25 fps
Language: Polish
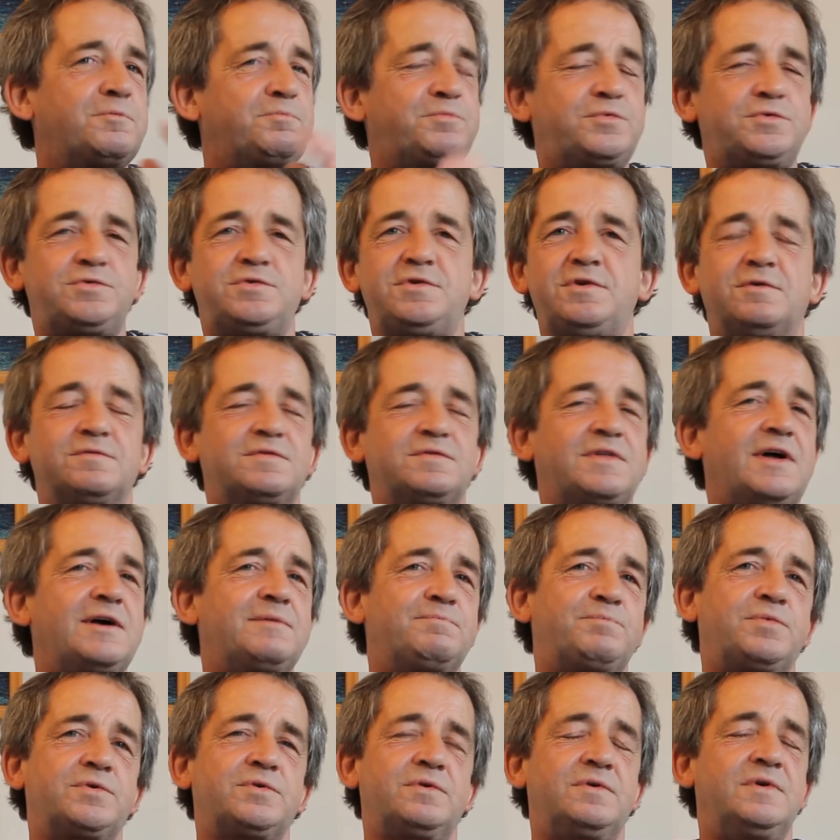Później ją
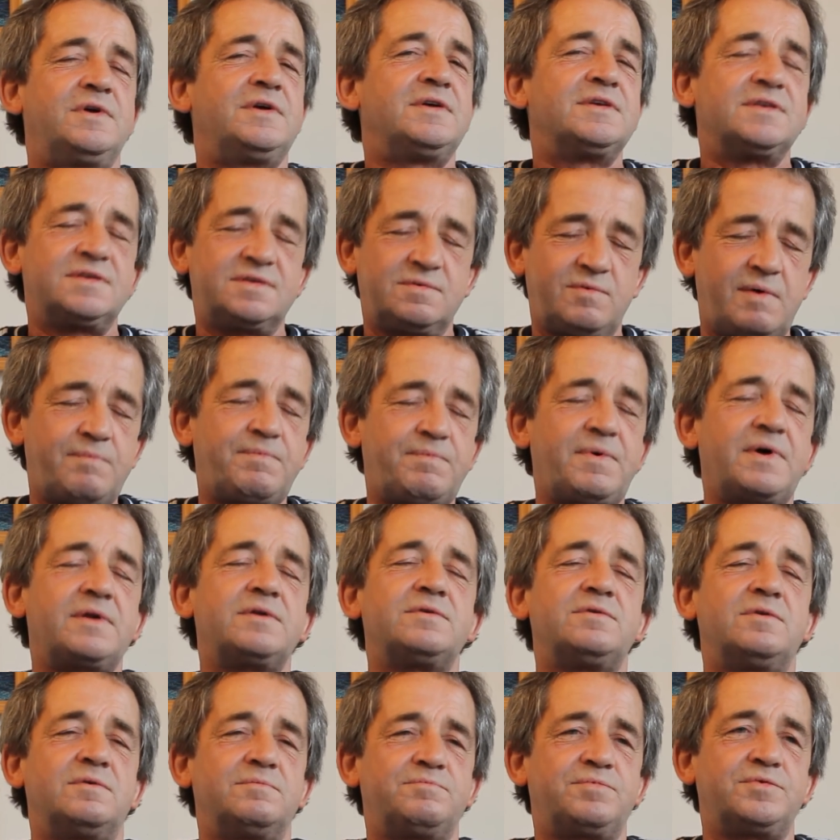tak po,
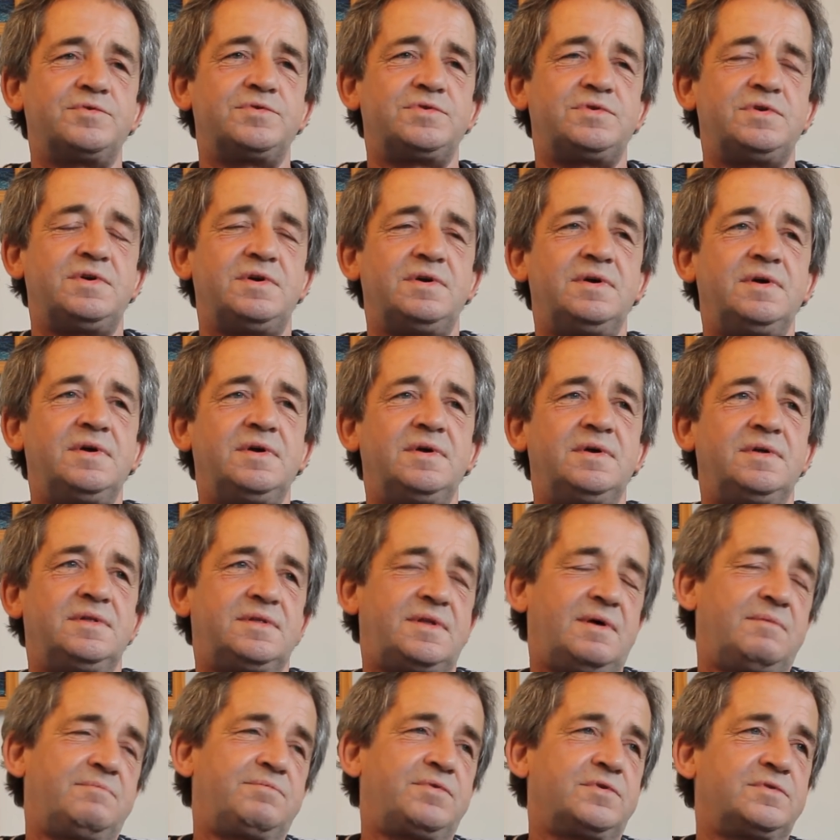złapali ją później,
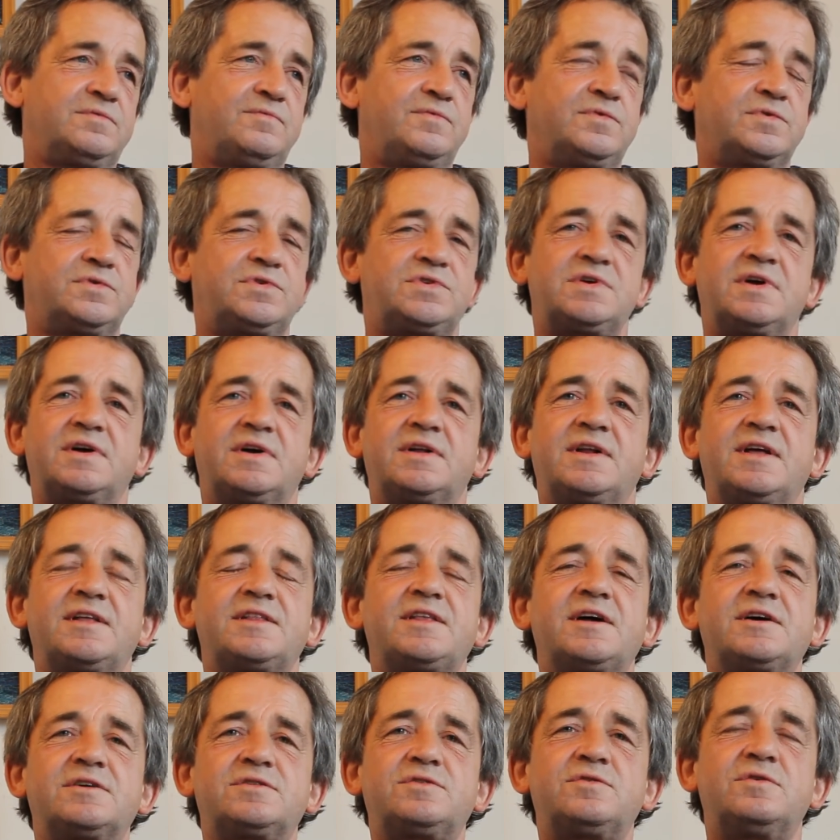tam po dwóch, trzech
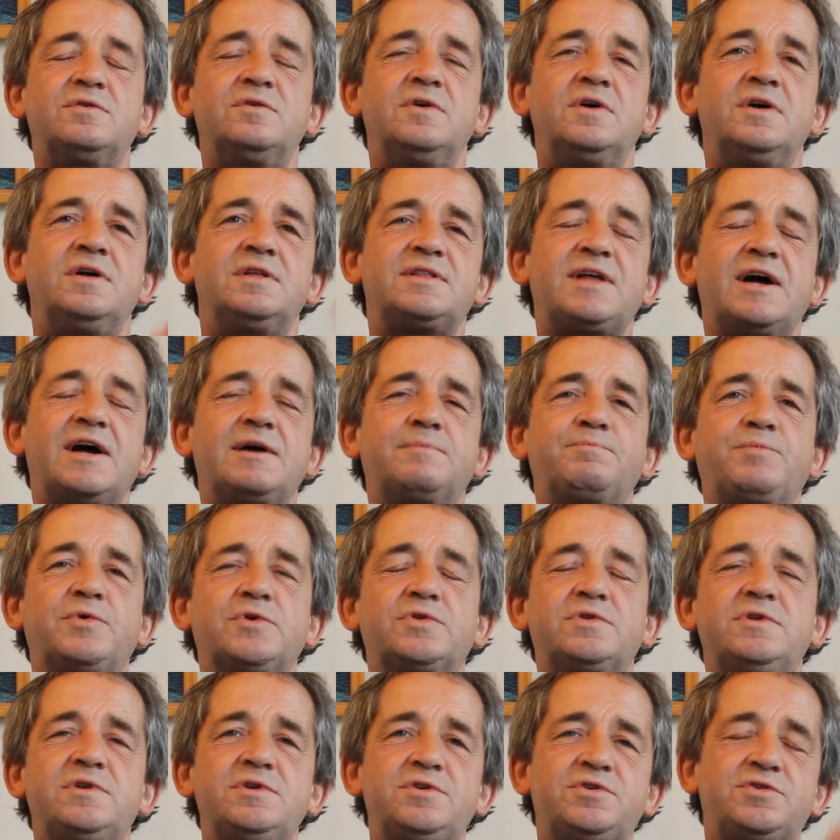latach to tak
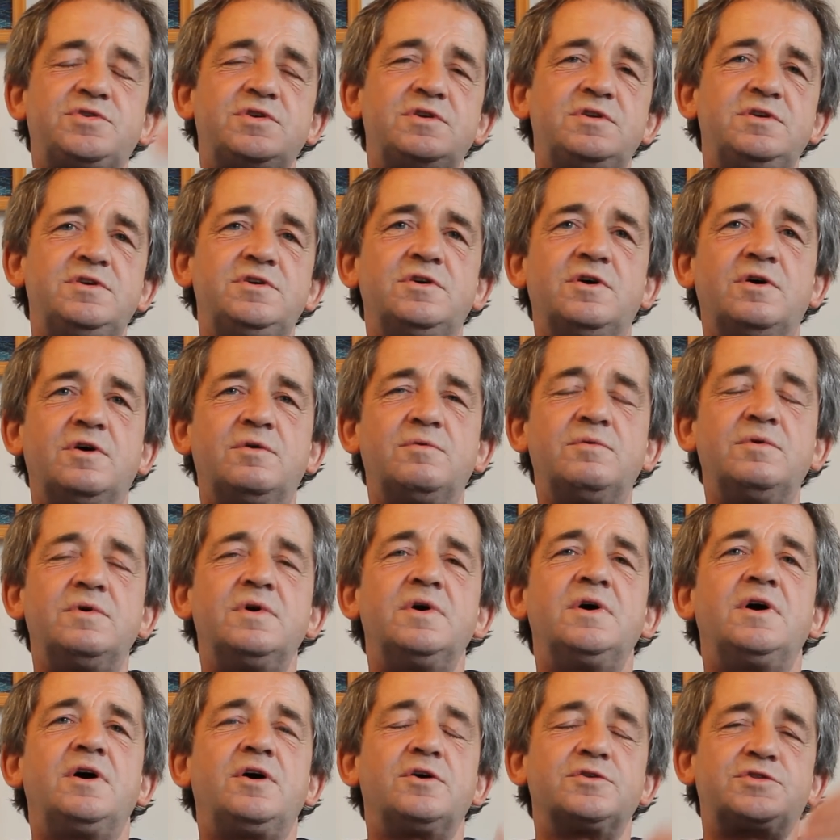podliczyli ją,
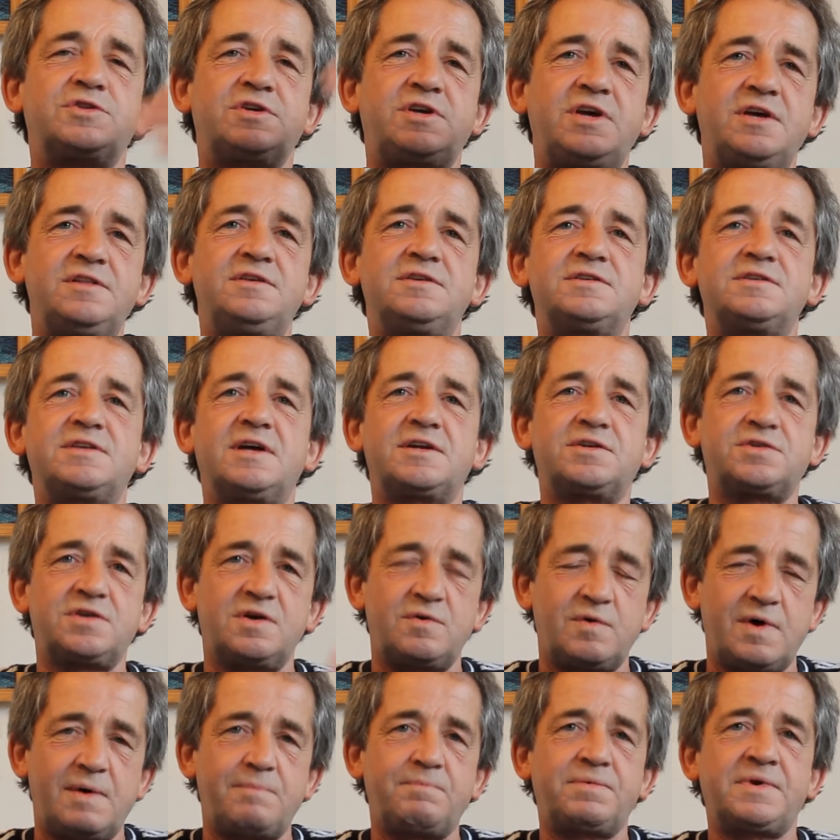od kiedy
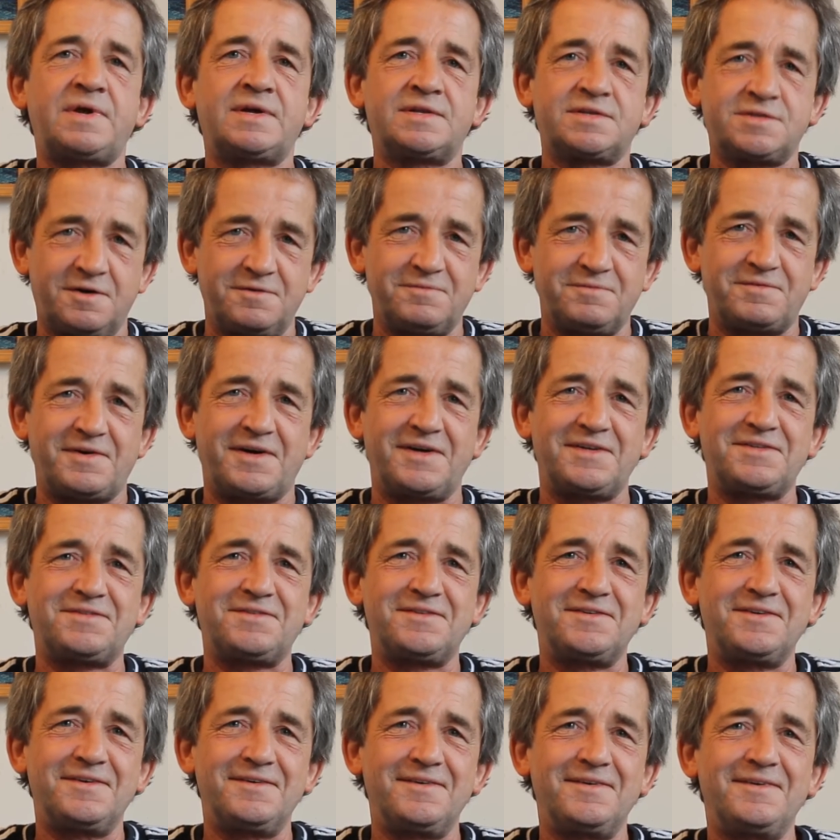zaczęła pracować,
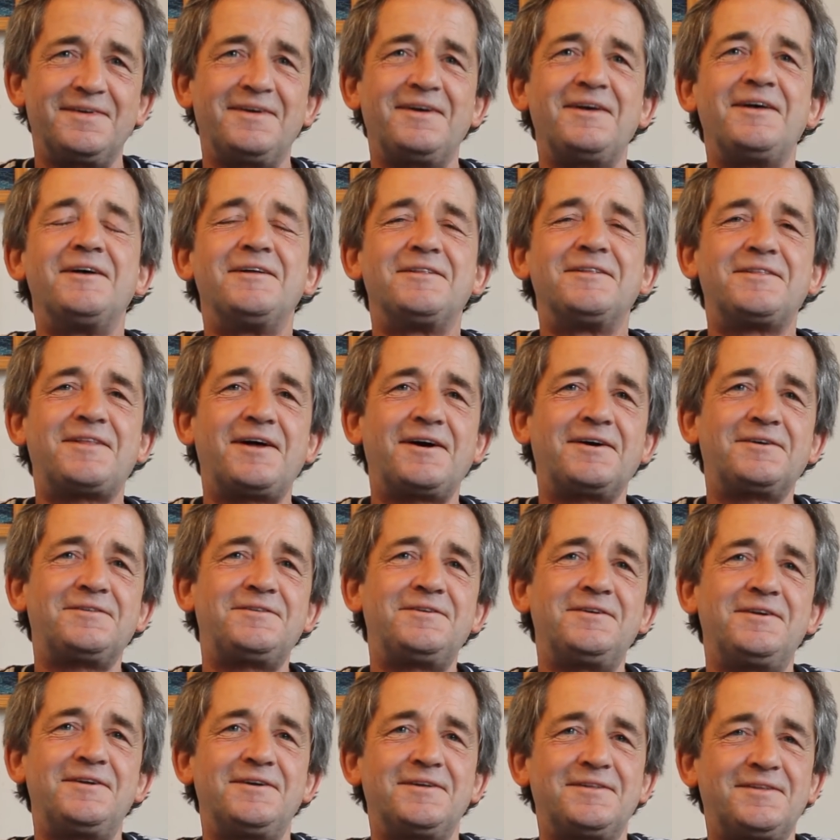tak
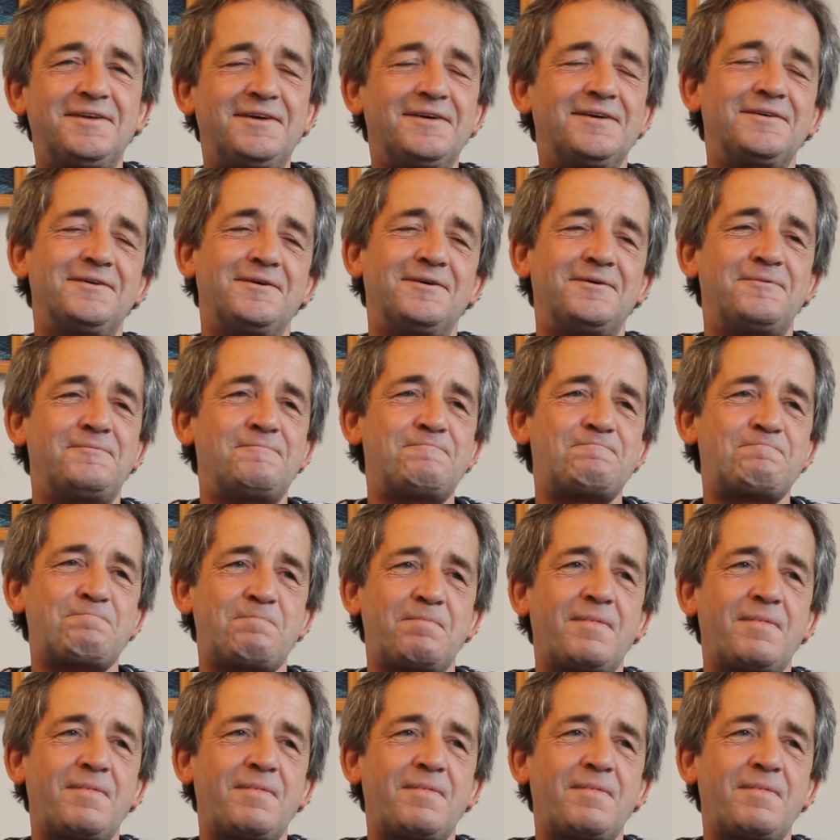tyle tego.